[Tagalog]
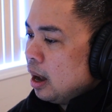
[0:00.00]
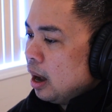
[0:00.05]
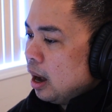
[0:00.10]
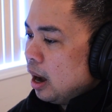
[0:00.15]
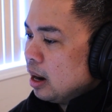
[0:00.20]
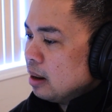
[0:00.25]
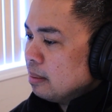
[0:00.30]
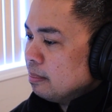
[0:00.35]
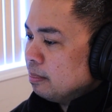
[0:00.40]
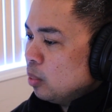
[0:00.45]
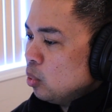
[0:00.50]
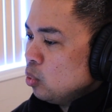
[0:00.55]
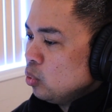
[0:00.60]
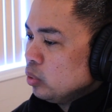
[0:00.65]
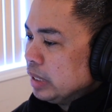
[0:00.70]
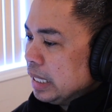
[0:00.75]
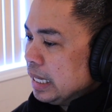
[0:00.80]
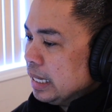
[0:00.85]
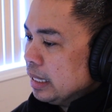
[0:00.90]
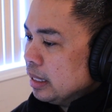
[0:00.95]
Ang
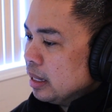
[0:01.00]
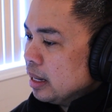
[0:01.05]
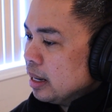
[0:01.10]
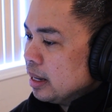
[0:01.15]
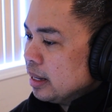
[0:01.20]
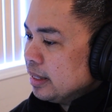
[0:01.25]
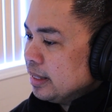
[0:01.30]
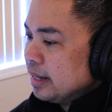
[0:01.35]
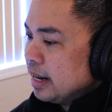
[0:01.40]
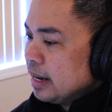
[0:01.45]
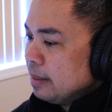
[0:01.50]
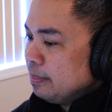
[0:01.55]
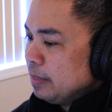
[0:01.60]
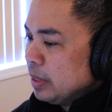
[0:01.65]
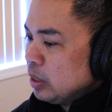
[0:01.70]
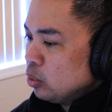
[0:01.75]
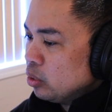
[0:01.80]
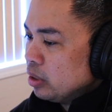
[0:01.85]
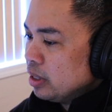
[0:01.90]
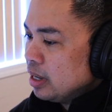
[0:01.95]
butil na
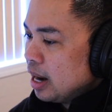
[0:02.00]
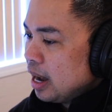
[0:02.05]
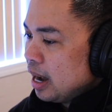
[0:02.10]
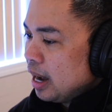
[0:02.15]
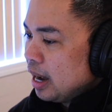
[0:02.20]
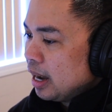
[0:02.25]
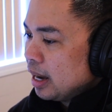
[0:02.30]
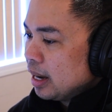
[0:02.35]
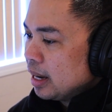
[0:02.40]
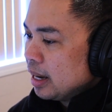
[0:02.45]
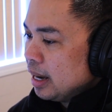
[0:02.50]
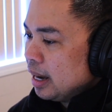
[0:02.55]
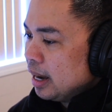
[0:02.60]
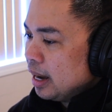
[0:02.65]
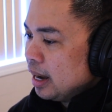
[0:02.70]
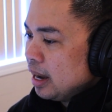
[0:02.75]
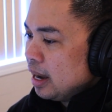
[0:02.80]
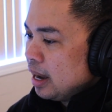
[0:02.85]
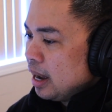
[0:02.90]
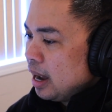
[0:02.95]
ipinunla
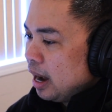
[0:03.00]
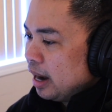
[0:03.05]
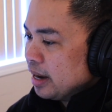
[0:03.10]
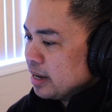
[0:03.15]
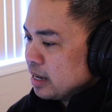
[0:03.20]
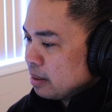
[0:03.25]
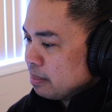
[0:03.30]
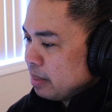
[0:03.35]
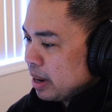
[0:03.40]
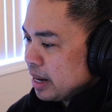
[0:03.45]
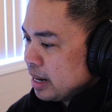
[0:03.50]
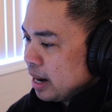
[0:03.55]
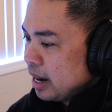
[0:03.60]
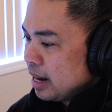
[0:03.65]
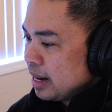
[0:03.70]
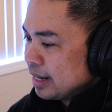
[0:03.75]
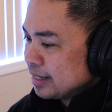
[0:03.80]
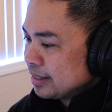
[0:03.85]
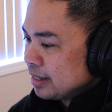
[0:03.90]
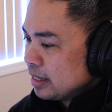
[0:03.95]
ay ang banal
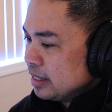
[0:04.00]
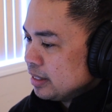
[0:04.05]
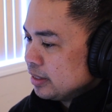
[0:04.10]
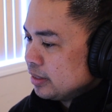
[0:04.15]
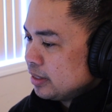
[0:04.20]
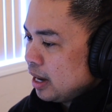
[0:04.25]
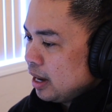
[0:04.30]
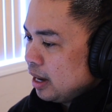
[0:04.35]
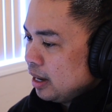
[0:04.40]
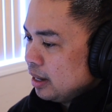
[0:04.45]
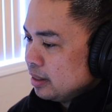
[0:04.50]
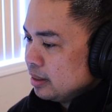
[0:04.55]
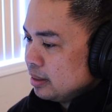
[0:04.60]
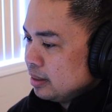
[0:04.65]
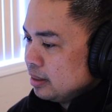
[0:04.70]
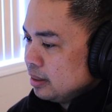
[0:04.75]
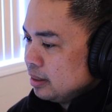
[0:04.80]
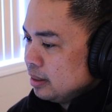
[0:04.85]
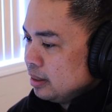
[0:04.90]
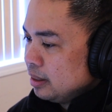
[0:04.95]
na salita.
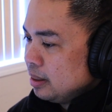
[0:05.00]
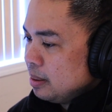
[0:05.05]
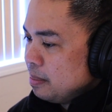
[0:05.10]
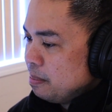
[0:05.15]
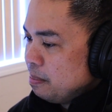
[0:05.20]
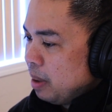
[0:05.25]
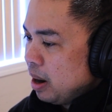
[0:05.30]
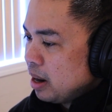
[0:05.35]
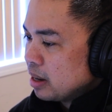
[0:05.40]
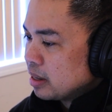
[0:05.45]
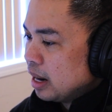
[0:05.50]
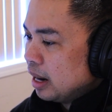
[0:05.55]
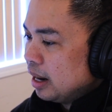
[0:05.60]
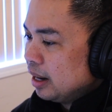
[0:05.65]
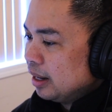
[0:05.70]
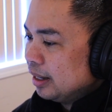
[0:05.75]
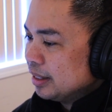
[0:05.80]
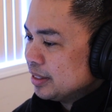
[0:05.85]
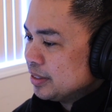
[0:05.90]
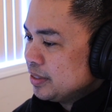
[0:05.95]

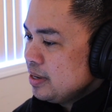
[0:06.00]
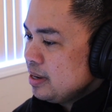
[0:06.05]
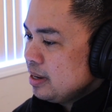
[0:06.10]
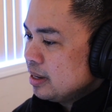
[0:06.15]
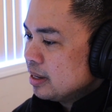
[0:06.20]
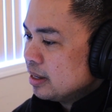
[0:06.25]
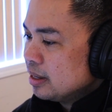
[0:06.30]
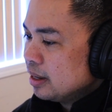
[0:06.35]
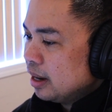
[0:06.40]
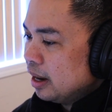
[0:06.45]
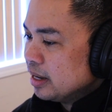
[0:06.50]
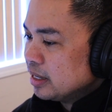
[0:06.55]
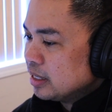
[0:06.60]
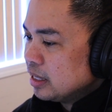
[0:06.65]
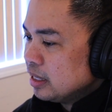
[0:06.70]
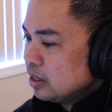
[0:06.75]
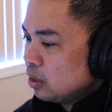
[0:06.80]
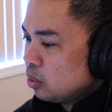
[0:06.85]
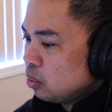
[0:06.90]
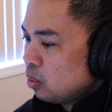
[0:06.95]
Paghahasik ay
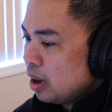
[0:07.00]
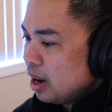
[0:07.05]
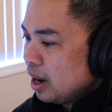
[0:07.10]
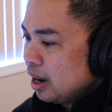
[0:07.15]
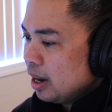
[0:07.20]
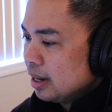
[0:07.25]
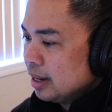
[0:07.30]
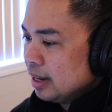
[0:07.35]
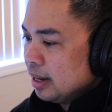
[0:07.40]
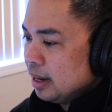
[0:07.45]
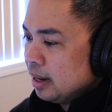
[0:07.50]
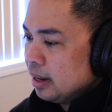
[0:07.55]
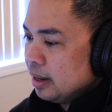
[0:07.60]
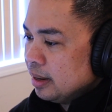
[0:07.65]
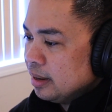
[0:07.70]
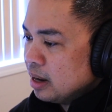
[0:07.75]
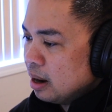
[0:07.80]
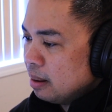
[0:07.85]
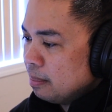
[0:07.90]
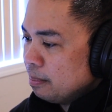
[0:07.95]
ginawa
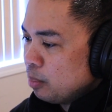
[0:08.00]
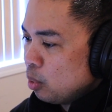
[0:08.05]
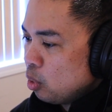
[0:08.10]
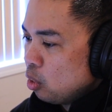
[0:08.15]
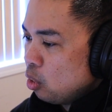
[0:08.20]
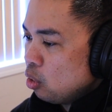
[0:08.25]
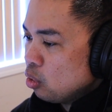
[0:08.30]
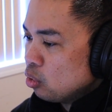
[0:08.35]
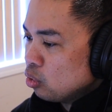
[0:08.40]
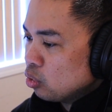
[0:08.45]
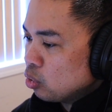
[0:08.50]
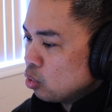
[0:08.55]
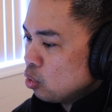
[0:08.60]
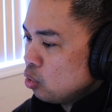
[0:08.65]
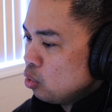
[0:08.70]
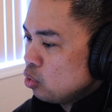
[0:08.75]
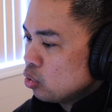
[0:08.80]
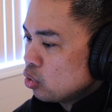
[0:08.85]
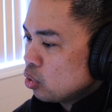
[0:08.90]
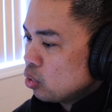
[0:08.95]
ng puong
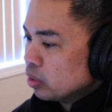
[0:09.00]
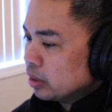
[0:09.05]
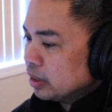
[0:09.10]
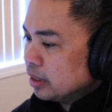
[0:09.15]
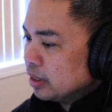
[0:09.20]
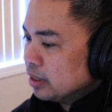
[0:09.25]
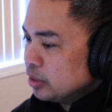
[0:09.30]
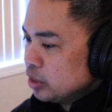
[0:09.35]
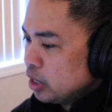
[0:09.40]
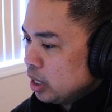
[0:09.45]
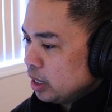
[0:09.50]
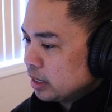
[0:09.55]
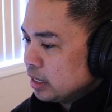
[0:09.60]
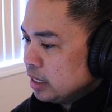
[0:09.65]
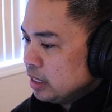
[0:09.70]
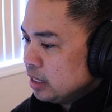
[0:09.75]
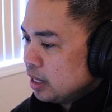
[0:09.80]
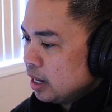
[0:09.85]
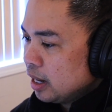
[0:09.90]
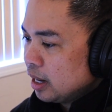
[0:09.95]
gurong
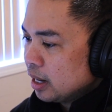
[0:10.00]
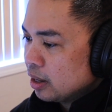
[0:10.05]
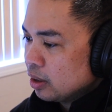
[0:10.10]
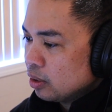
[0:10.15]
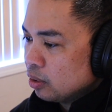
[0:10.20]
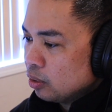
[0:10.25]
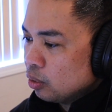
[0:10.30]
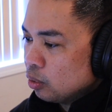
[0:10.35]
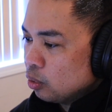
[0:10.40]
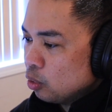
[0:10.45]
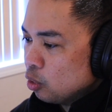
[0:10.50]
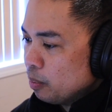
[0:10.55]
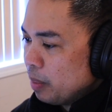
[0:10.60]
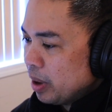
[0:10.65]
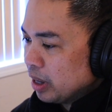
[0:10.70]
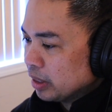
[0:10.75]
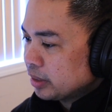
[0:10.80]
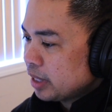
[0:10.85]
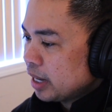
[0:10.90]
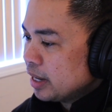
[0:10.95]
dakila
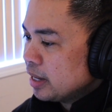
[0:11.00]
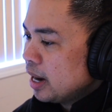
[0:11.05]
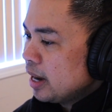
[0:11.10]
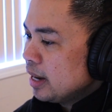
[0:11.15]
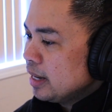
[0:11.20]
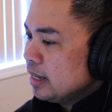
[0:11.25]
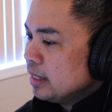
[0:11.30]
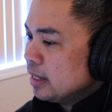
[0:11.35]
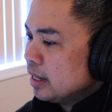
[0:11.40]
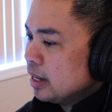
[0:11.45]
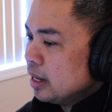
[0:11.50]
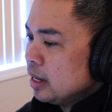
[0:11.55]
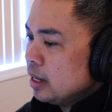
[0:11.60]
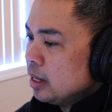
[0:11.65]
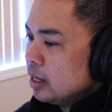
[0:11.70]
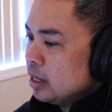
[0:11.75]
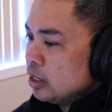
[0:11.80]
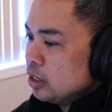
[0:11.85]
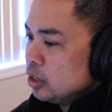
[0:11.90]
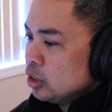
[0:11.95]
upang tanay
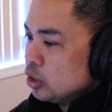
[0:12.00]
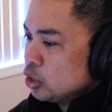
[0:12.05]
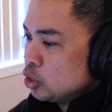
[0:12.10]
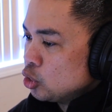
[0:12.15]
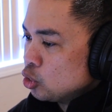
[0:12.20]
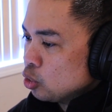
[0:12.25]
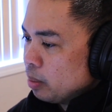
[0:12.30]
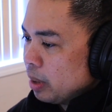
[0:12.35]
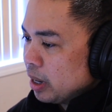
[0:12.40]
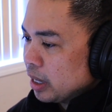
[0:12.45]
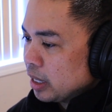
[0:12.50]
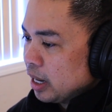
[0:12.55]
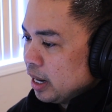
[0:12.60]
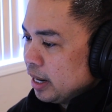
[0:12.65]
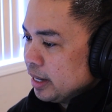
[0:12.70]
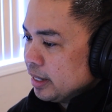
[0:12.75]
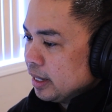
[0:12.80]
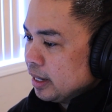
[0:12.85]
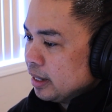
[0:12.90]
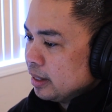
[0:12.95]

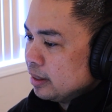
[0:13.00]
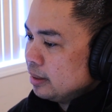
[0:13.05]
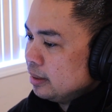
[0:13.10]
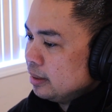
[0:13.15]
sumagana.